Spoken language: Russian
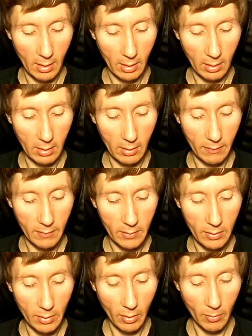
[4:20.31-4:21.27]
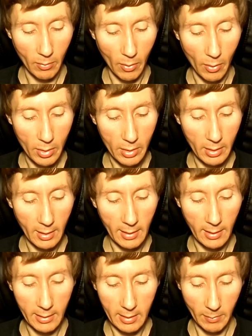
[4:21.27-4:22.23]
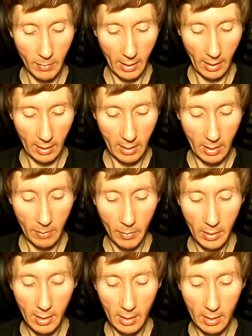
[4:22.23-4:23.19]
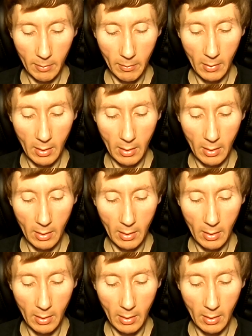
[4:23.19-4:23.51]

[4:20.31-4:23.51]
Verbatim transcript: где все можно для тебя, и при этом,